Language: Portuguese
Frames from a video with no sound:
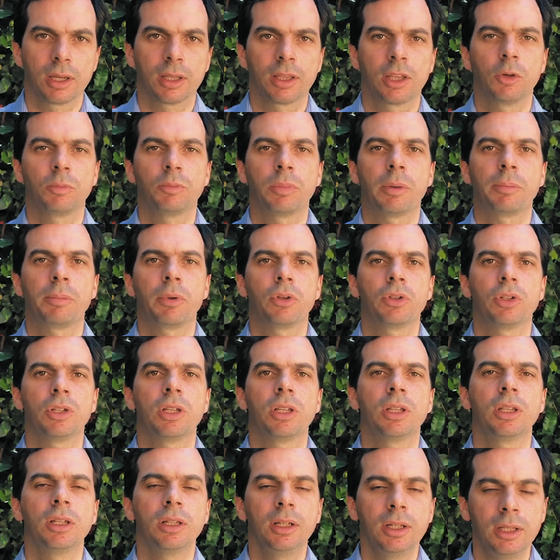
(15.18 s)
que têm um papel de
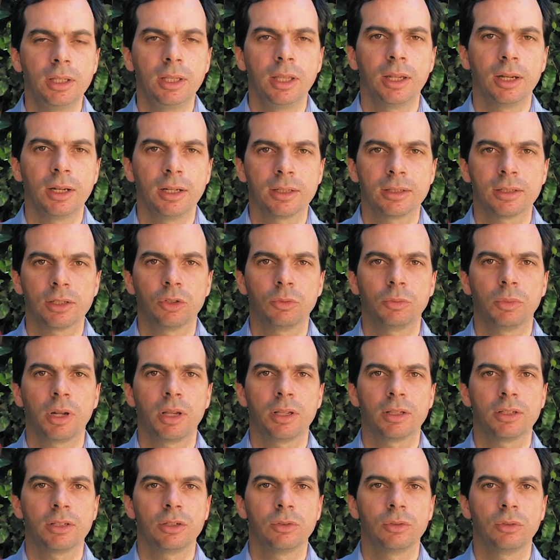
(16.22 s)
liderança no
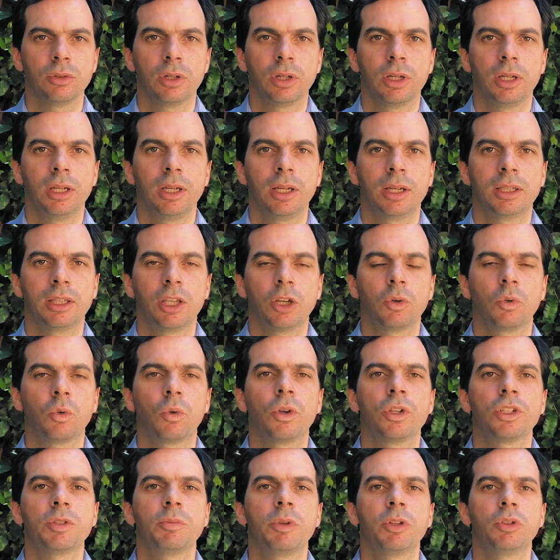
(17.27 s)
Brasil e que têm um
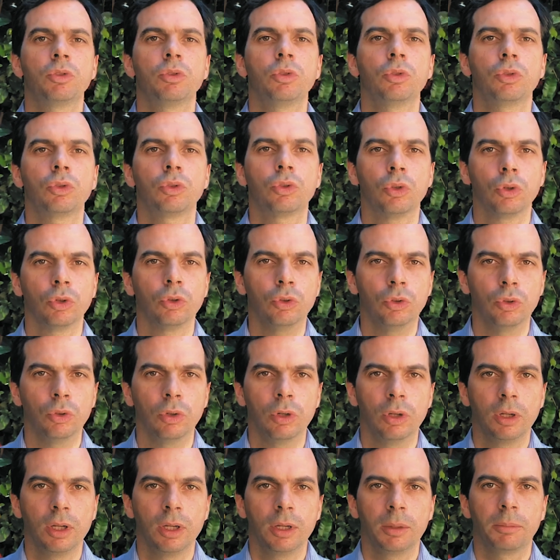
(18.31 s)
conhecimento do todo
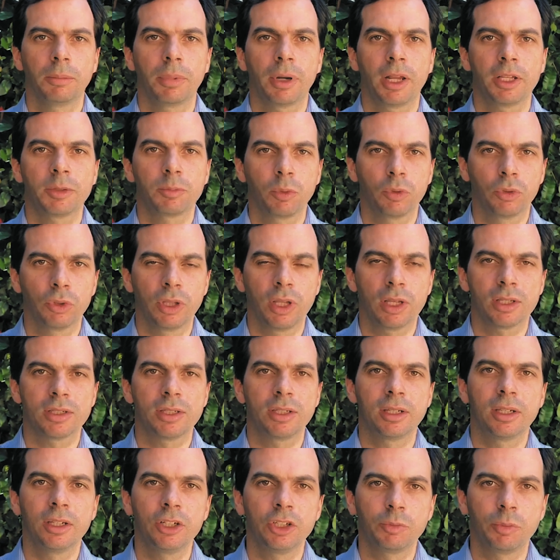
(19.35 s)
para responder a
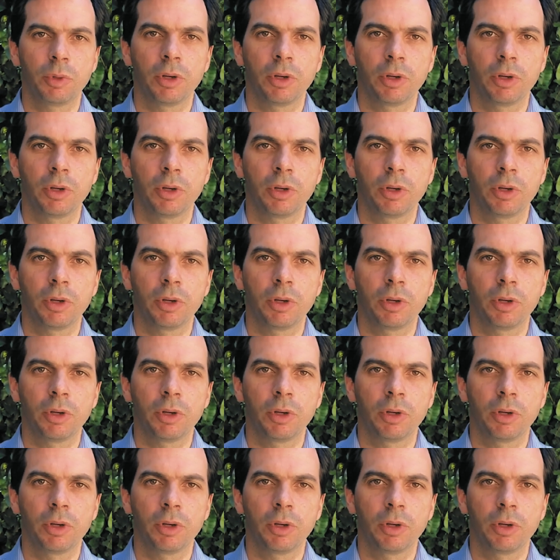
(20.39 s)
seguinte